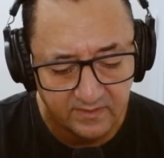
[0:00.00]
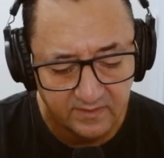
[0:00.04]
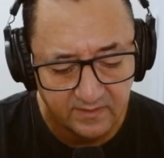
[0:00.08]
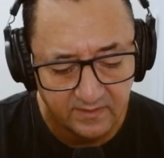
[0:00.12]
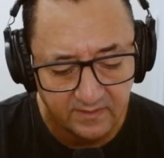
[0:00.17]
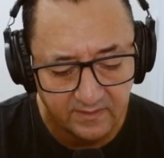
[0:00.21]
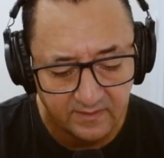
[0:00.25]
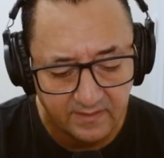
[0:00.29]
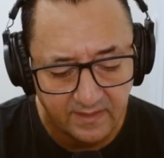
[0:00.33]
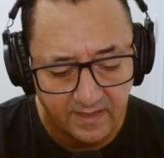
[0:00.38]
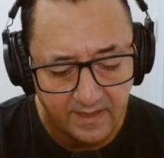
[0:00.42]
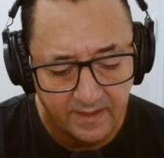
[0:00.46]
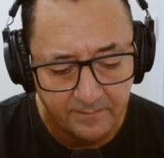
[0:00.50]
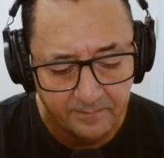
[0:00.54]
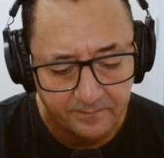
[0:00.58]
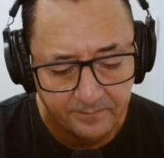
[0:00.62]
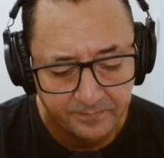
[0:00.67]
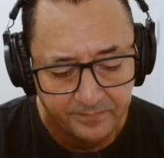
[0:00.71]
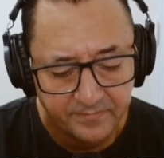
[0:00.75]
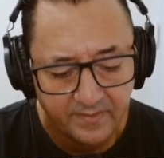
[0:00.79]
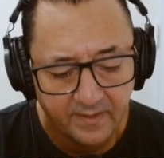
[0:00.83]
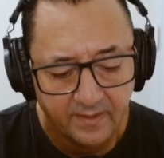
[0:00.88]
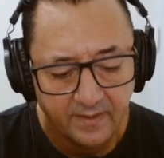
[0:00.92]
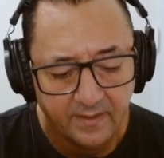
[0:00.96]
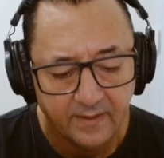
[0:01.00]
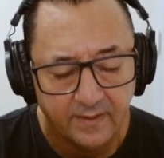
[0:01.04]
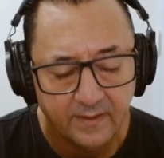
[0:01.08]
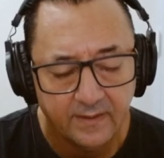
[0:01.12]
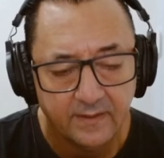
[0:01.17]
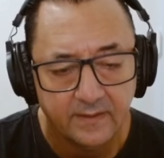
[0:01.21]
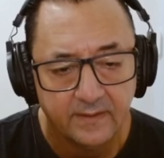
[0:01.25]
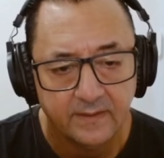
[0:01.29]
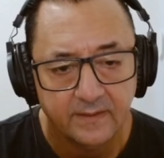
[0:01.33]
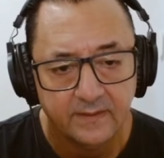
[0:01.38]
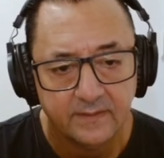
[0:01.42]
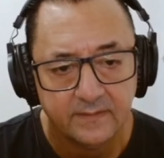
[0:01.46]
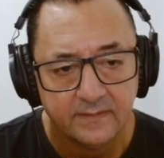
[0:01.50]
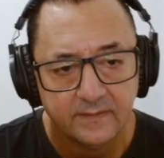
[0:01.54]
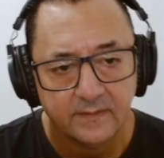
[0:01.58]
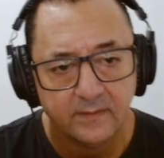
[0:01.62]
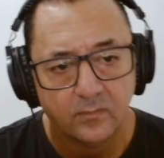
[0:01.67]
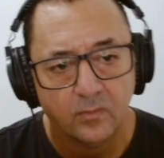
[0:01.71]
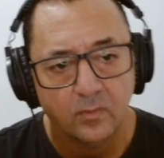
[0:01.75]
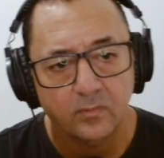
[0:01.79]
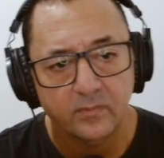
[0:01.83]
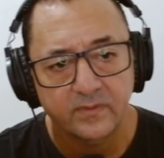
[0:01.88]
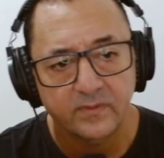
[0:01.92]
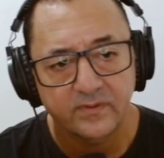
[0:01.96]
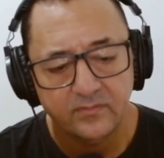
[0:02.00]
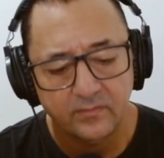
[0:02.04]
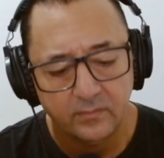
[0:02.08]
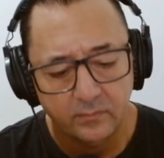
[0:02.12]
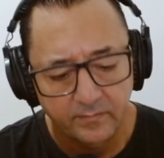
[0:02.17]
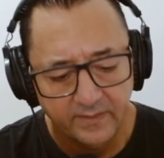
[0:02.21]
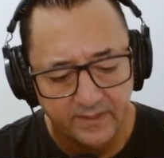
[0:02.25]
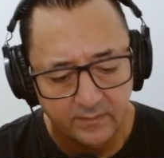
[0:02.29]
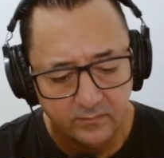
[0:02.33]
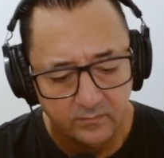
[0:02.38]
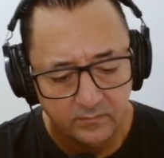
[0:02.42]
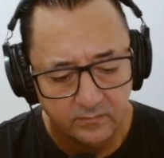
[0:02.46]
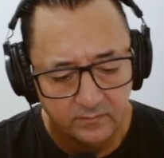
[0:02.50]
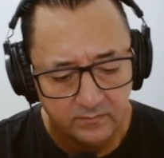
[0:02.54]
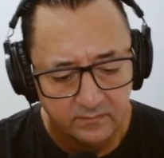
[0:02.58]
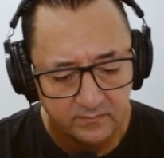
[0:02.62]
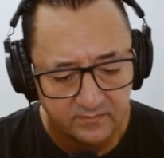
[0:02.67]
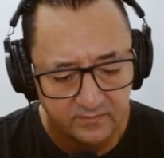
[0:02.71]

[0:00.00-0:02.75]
clicar, ela entra com o instrumento.